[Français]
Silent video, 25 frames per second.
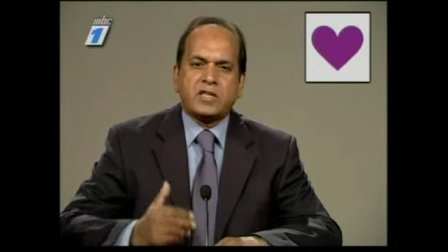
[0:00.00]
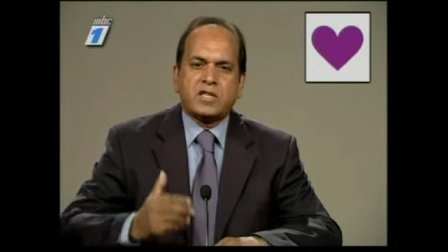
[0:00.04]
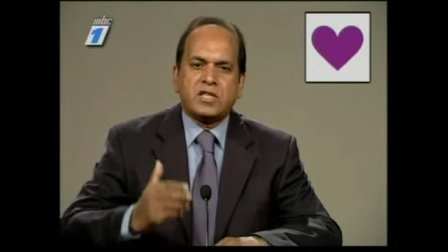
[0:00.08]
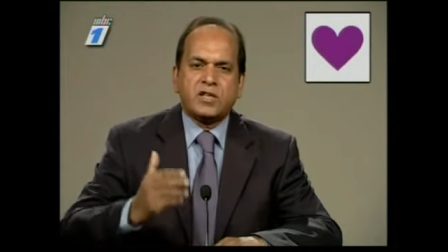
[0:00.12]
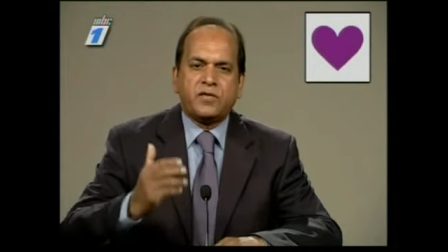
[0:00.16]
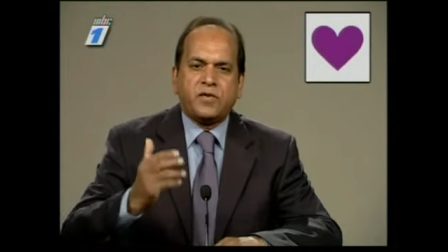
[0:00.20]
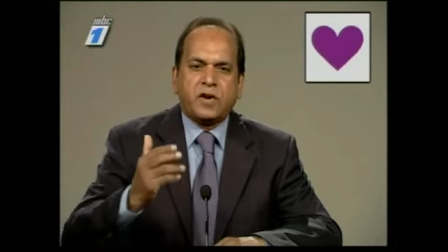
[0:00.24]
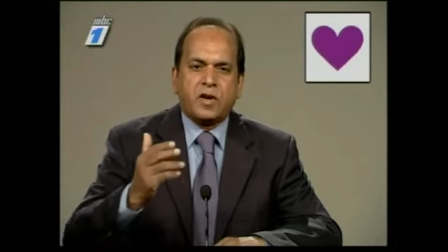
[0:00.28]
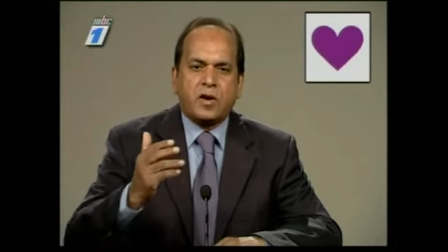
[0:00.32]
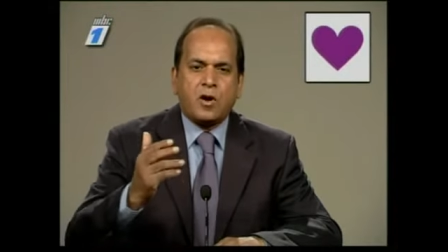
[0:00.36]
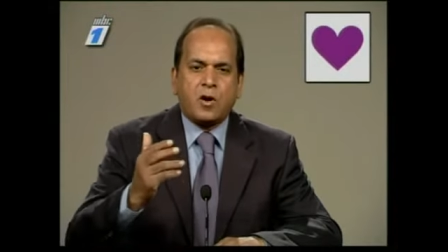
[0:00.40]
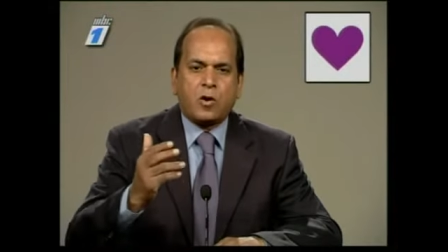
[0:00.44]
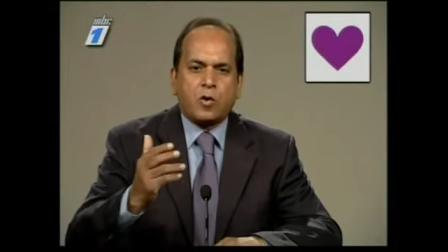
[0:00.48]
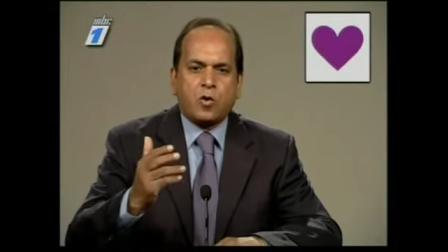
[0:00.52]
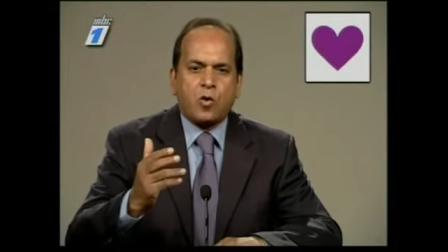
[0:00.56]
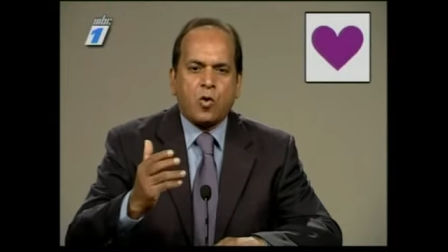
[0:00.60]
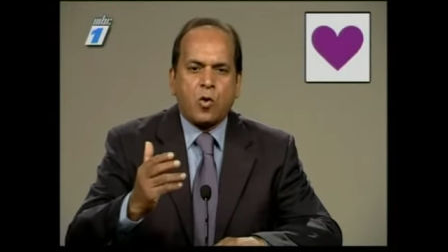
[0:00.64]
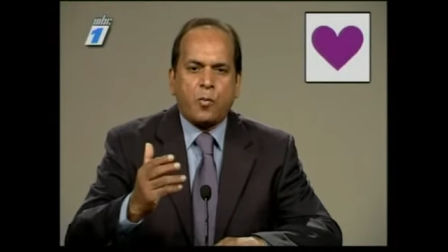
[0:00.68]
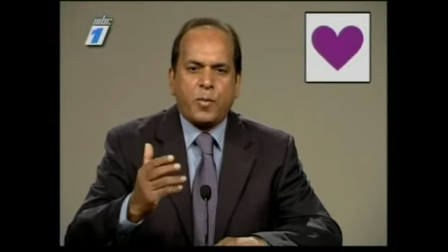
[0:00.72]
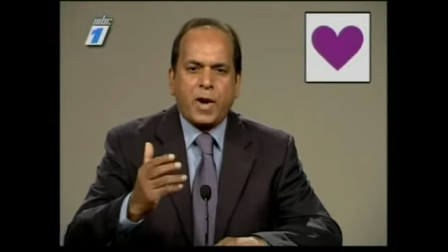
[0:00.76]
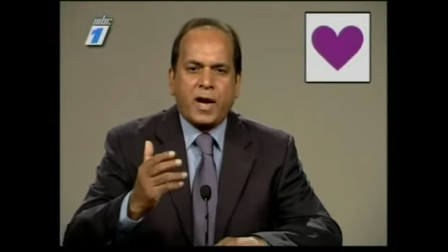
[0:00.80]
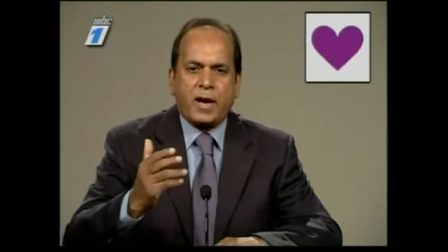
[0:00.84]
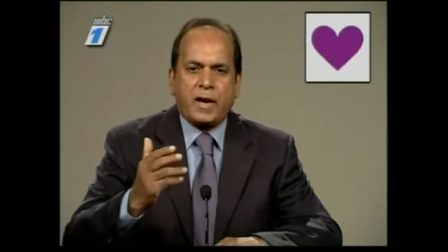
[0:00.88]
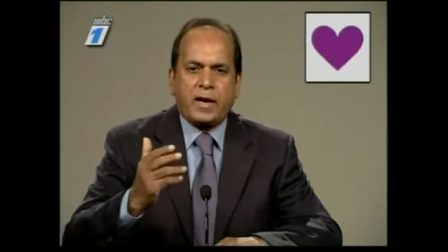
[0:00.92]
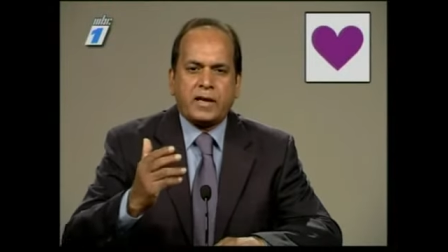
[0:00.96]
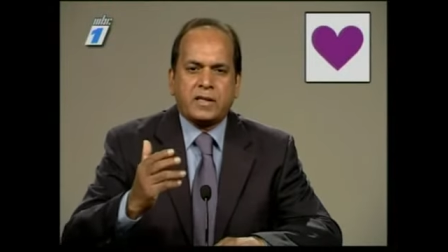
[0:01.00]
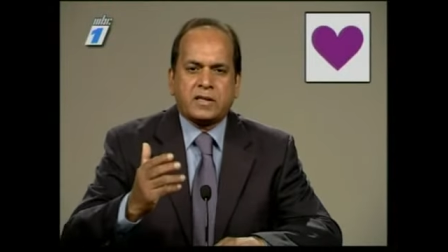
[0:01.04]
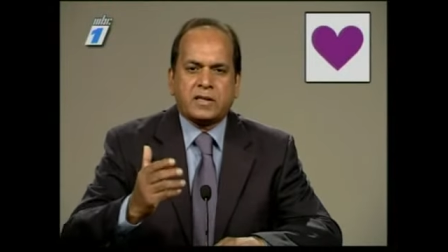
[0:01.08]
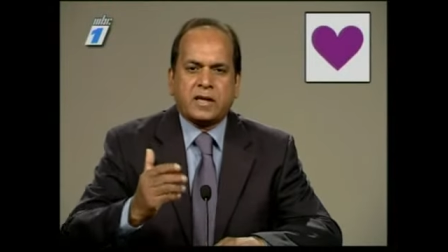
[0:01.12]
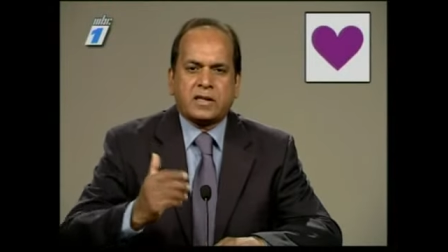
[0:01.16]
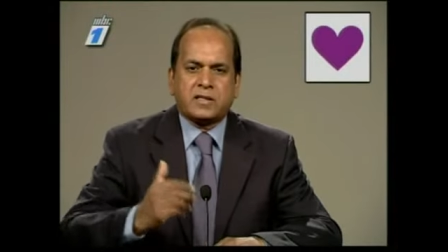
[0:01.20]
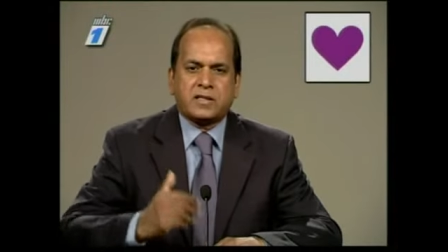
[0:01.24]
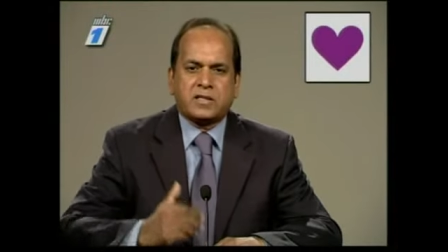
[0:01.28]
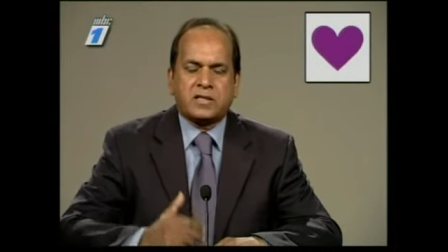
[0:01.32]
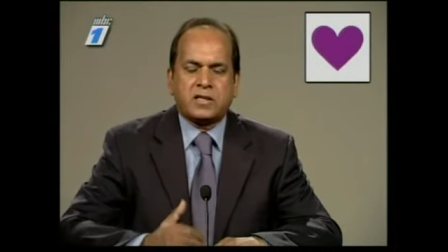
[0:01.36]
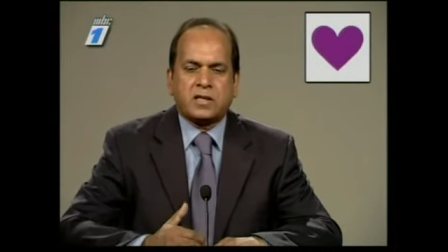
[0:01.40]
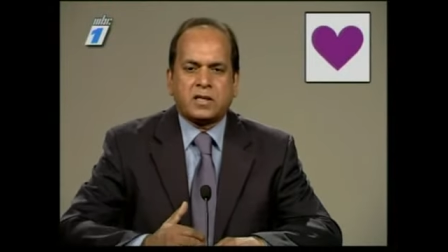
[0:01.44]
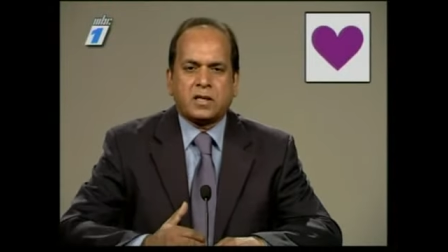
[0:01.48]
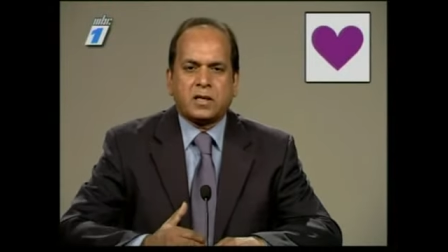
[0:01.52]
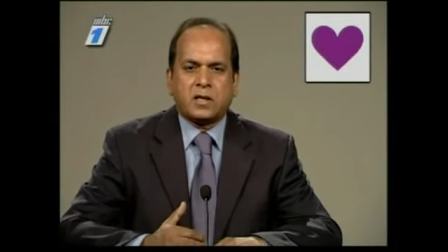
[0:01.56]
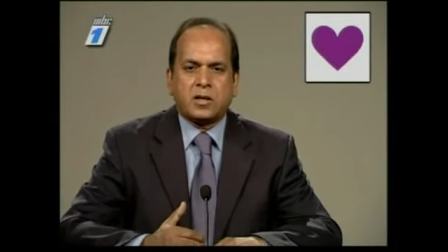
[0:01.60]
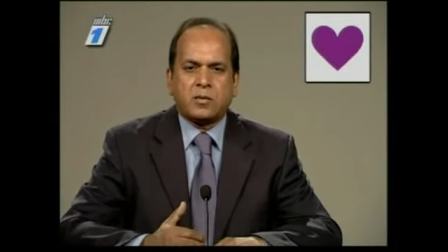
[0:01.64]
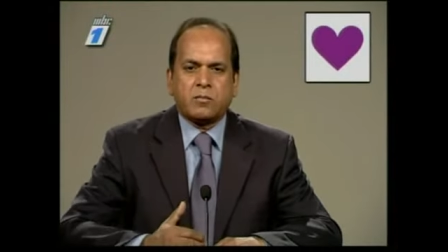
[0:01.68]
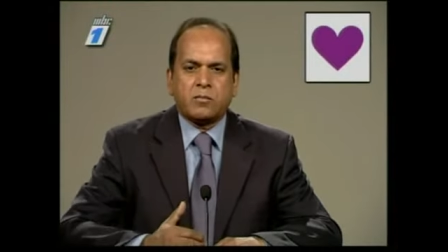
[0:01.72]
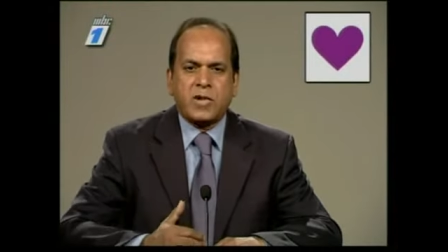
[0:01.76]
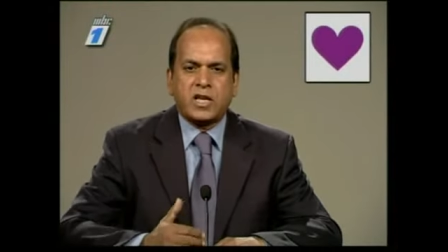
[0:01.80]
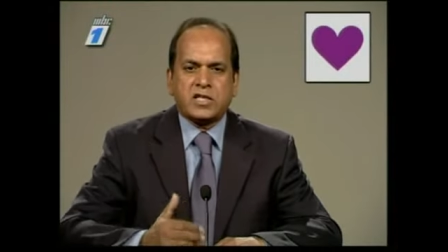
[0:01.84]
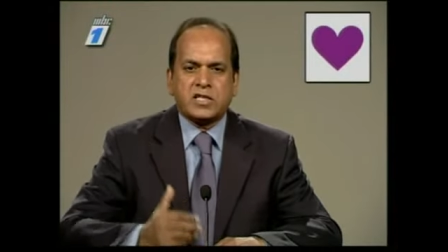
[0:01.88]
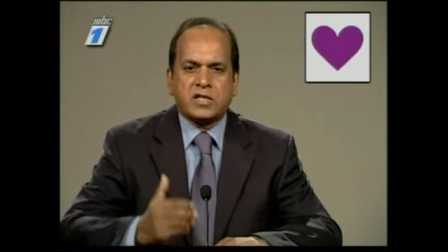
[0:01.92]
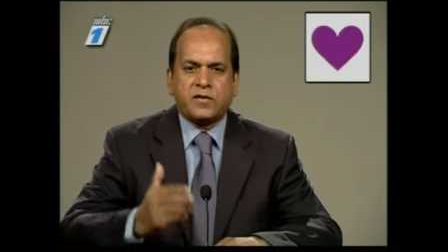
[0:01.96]
différents corps paraétatiques,
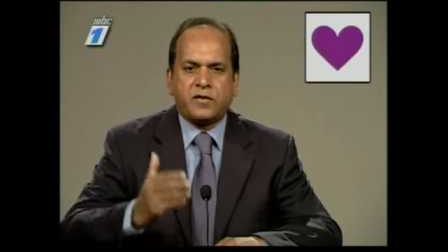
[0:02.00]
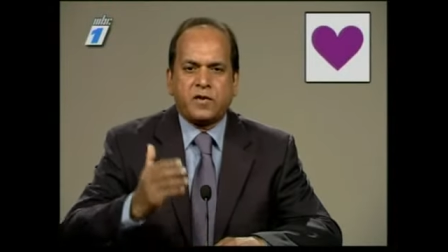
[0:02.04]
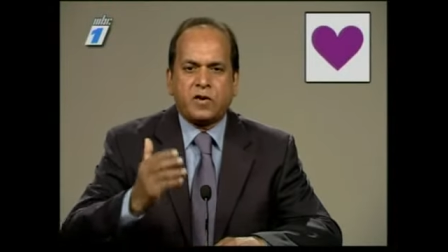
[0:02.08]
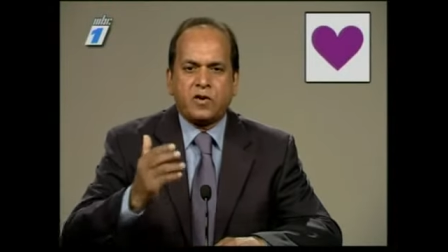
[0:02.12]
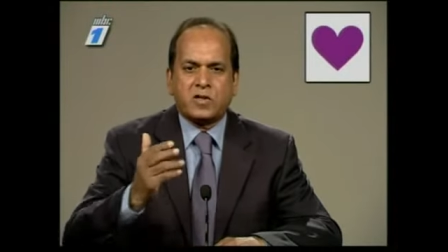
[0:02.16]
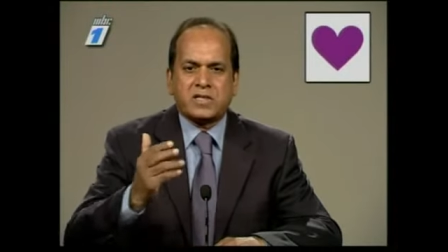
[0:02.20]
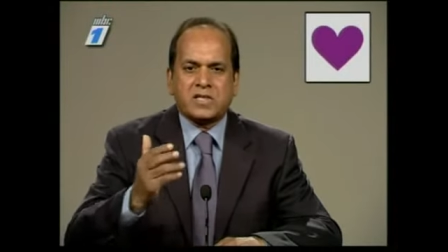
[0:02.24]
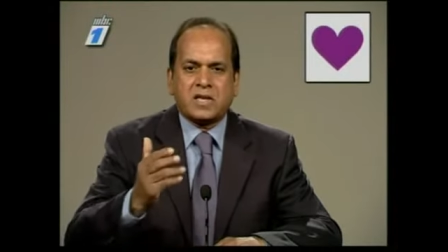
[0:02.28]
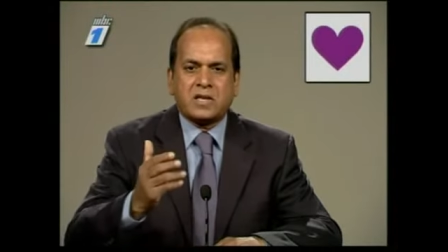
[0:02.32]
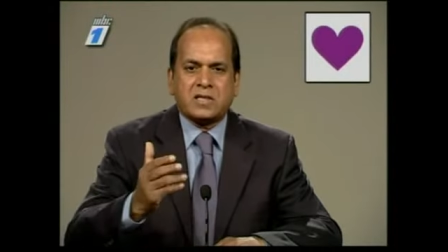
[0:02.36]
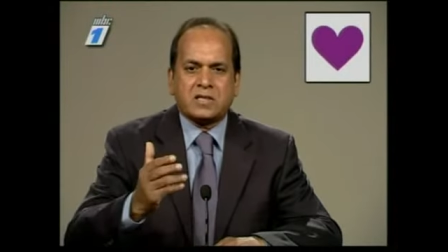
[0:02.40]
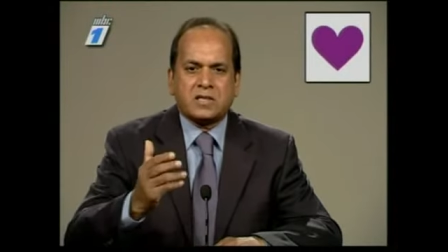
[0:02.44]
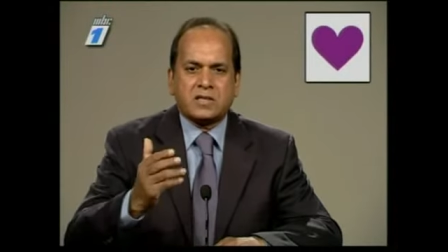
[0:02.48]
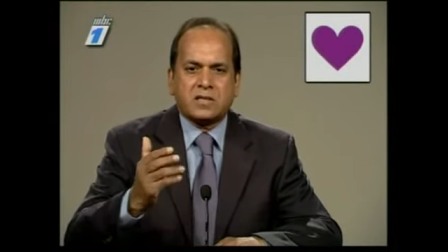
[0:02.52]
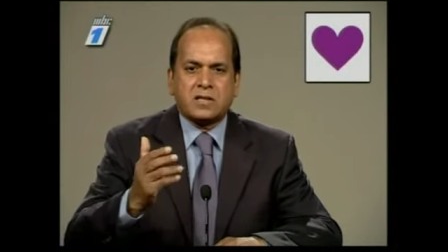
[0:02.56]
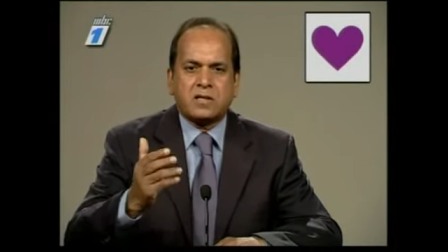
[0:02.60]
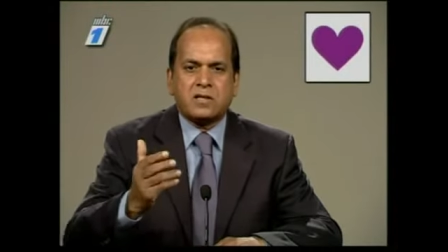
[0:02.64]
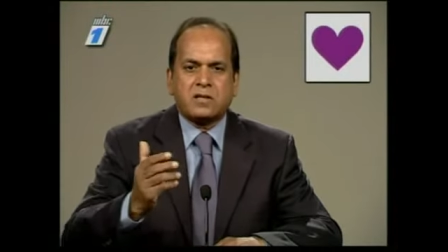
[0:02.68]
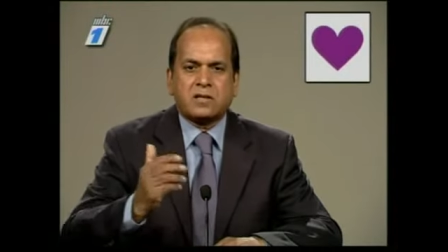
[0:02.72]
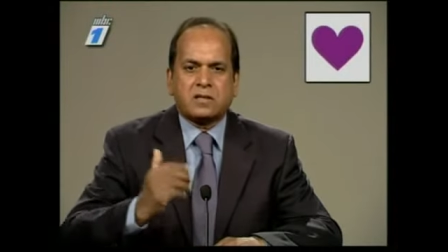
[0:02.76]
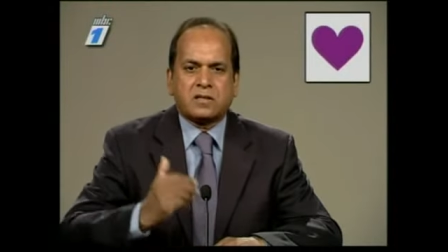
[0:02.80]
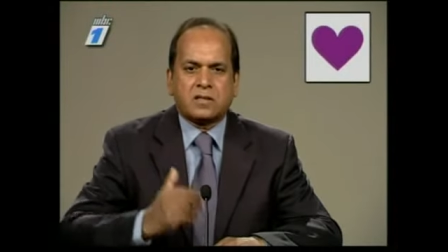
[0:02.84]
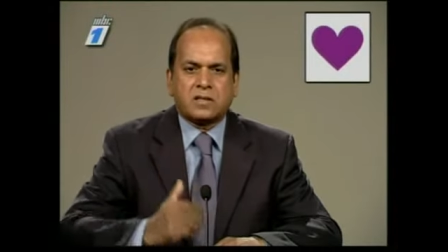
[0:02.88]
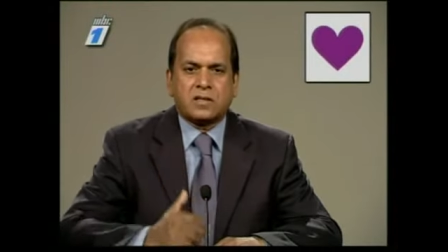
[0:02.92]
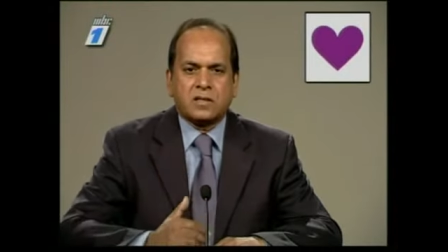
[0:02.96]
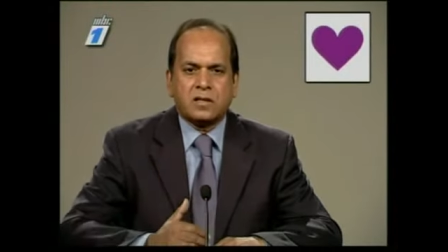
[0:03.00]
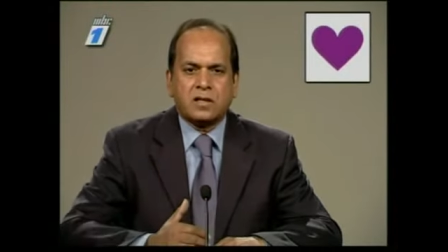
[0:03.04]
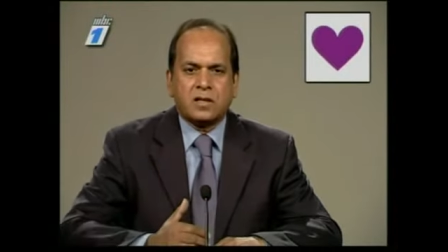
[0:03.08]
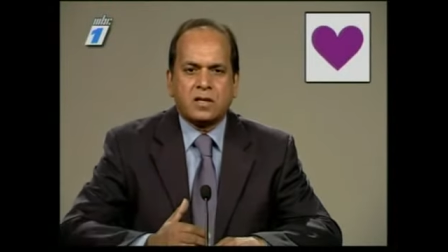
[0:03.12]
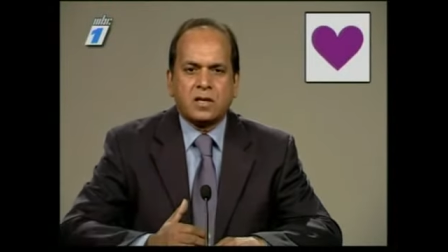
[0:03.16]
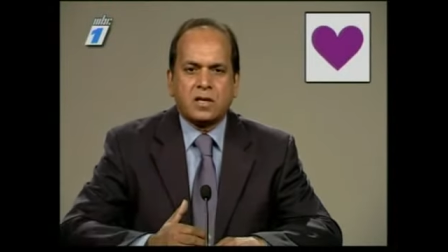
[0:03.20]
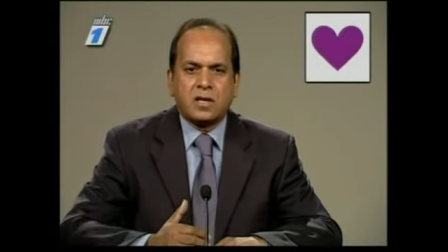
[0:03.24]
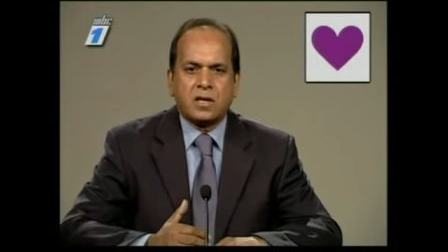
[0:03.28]
dans ben, différentes instances,